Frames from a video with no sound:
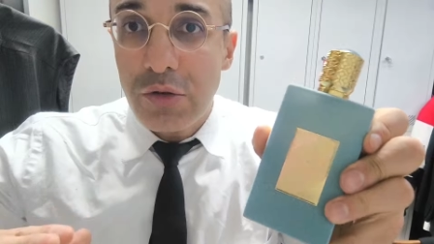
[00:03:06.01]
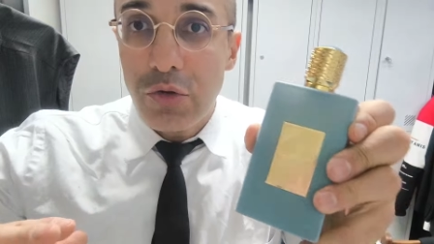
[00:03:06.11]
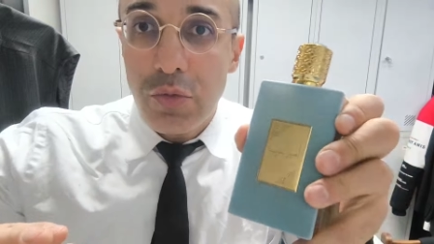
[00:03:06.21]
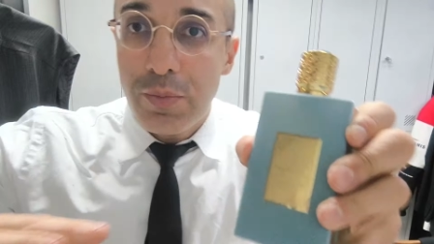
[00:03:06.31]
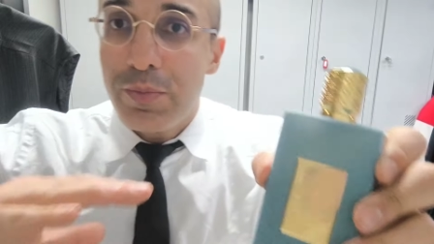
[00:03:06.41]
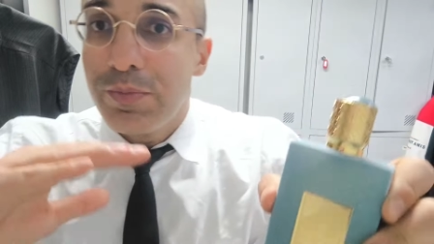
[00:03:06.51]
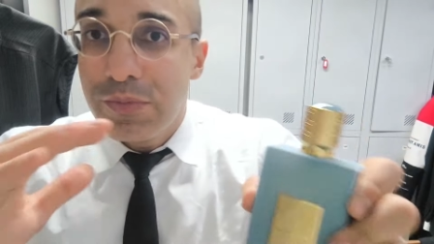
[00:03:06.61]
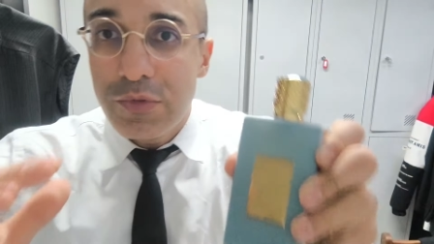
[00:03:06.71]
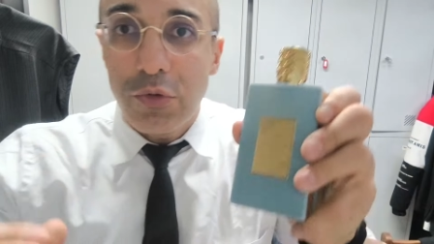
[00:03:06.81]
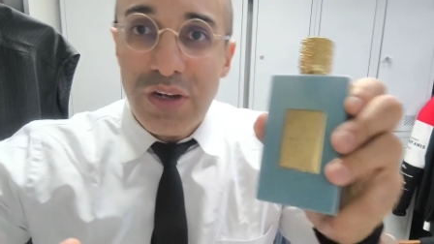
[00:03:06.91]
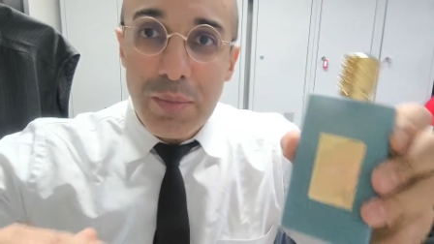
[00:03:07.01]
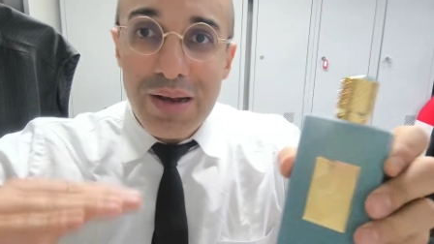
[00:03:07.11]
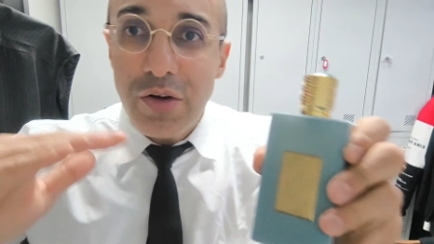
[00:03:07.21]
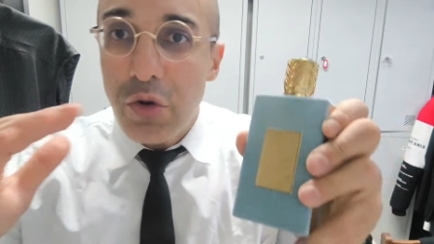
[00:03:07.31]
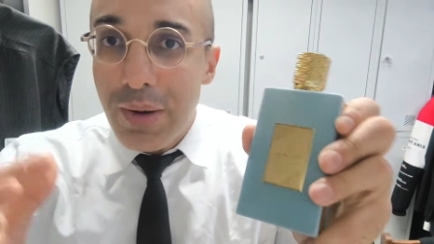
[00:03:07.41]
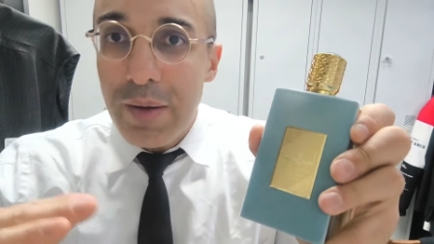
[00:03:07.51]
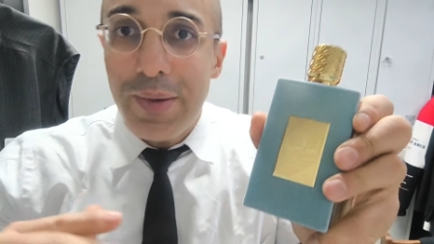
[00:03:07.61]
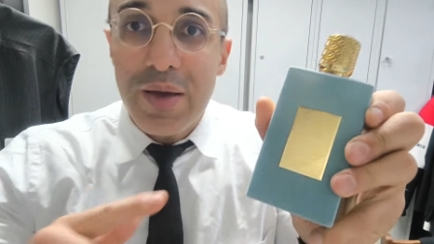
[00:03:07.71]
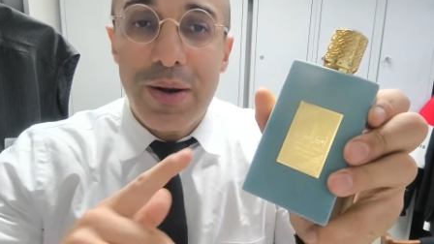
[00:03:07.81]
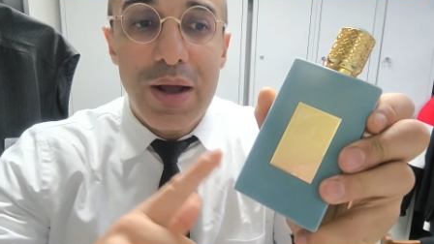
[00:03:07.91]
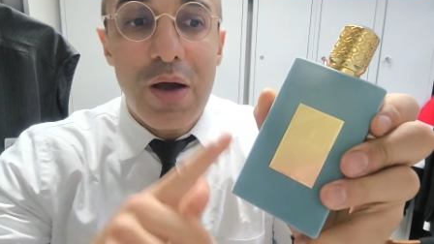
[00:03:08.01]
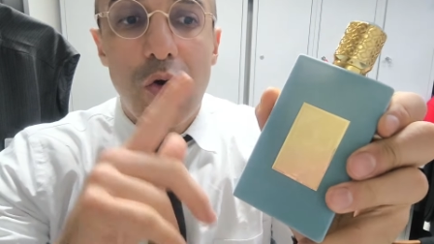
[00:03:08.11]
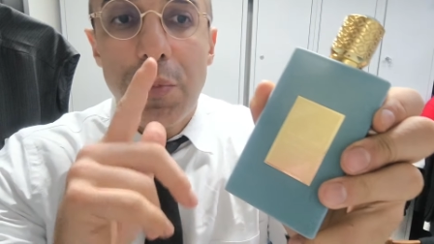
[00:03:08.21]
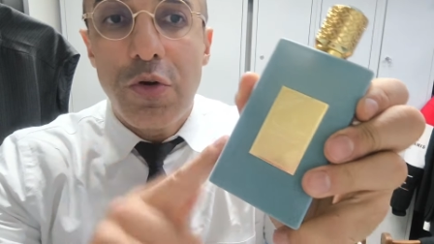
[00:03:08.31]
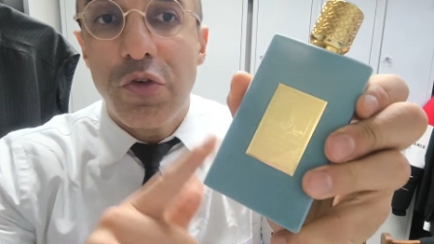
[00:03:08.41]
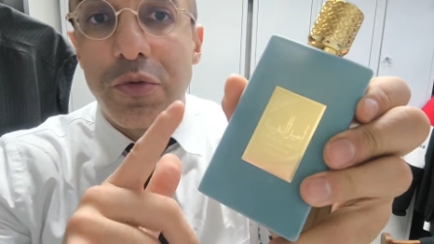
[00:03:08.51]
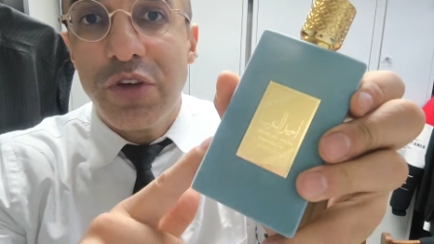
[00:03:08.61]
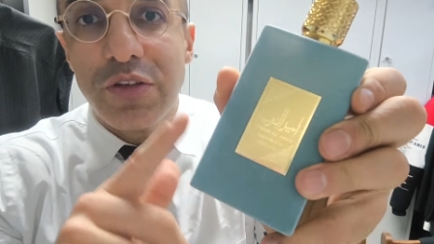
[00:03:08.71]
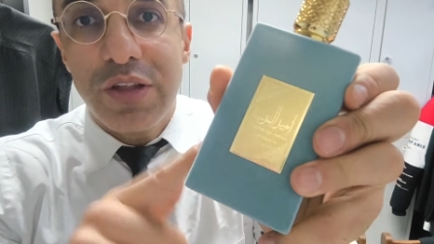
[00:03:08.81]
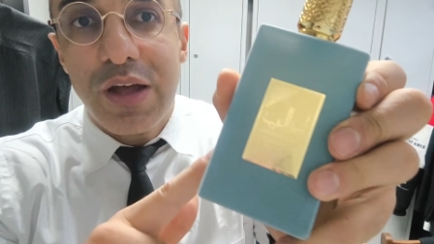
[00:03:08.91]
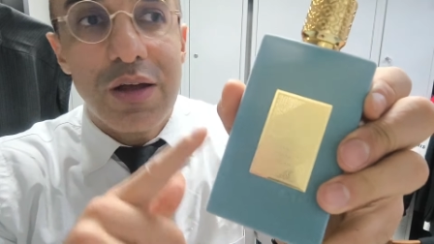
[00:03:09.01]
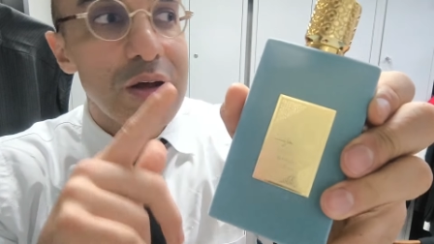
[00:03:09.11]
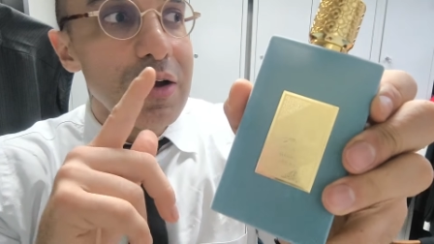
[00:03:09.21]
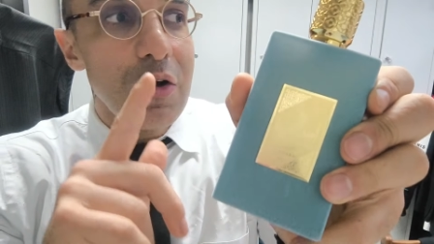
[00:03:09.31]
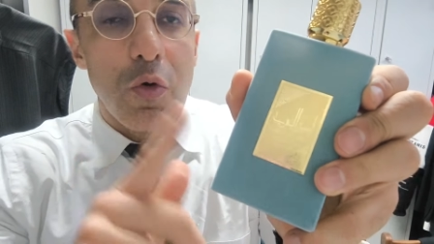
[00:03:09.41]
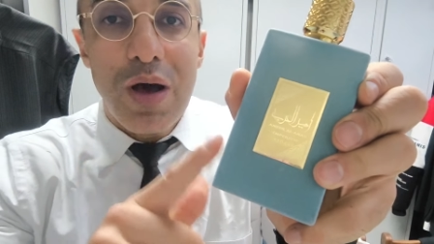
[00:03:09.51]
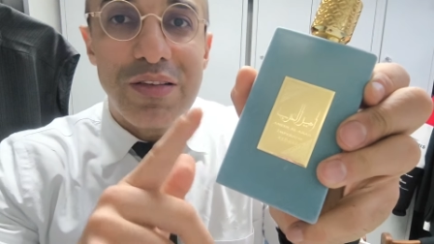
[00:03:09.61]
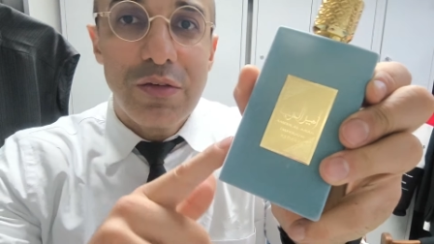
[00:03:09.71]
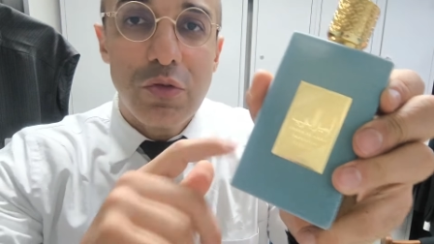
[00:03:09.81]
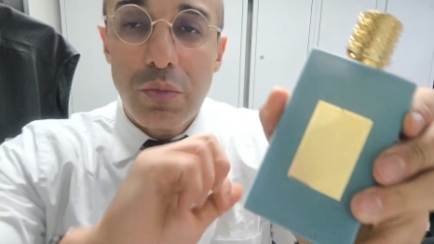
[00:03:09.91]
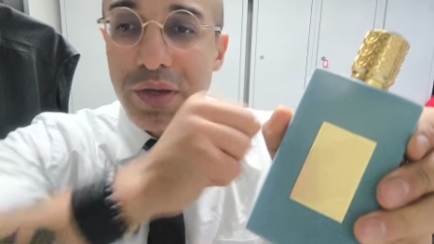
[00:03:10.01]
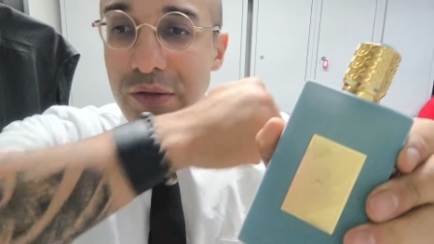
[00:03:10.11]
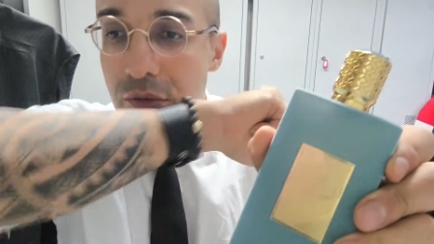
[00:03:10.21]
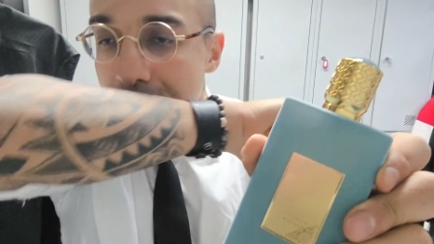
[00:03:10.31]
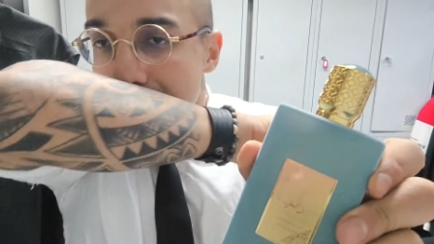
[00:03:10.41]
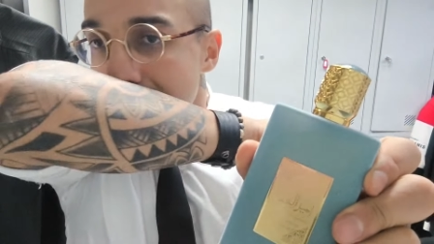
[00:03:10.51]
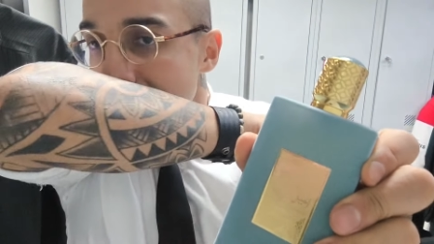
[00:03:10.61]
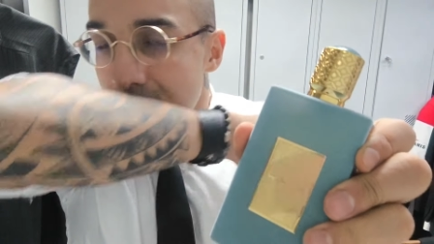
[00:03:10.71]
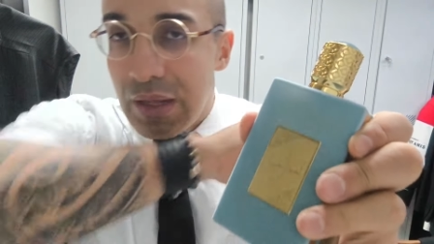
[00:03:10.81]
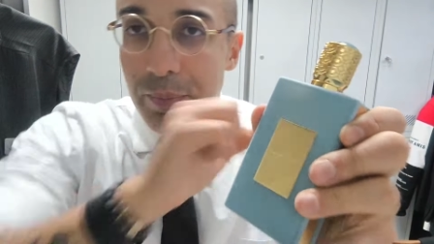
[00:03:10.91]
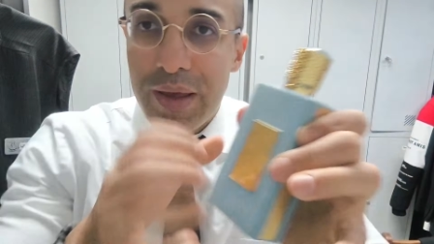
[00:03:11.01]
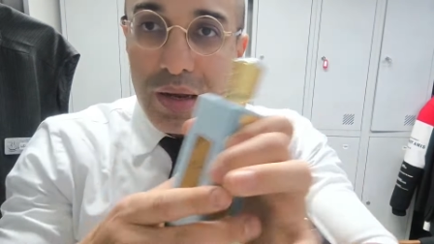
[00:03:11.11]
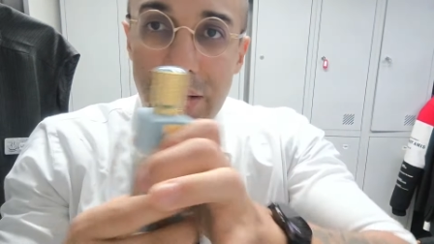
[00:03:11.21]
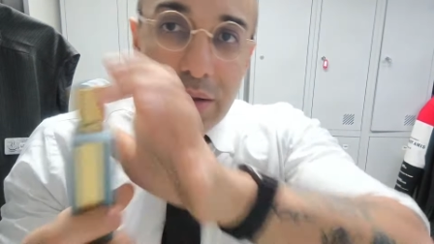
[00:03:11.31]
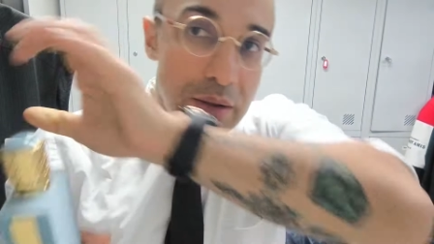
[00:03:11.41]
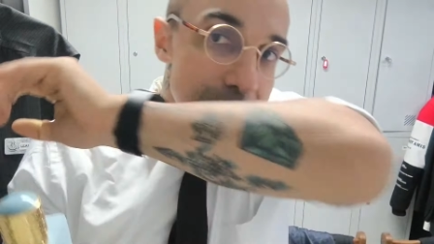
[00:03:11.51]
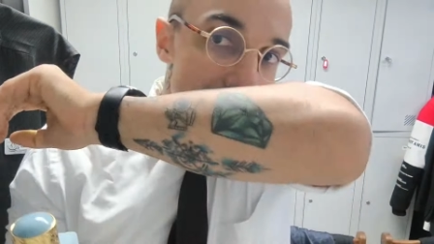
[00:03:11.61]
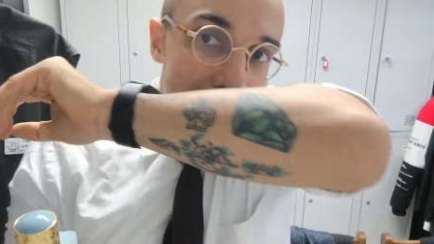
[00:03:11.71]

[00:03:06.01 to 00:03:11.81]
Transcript: Não tô, tô trabalhando no bar para lá e para cá. O perfume já está quase sumindo da pele.